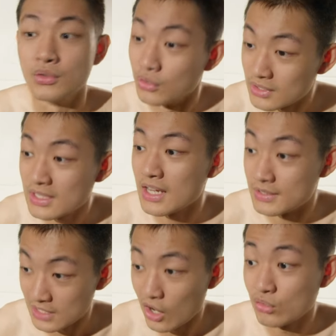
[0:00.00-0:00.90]
我在那里
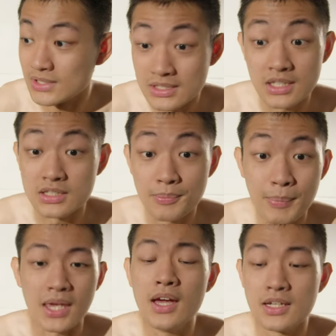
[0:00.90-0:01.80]
超级认真
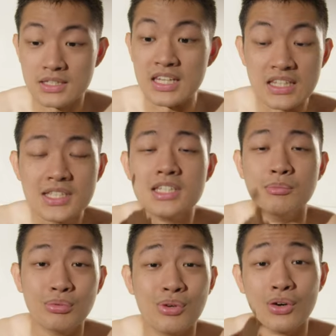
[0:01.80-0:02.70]
背，是一字
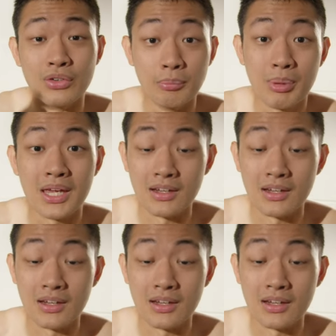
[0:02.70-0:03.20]
不漏的背。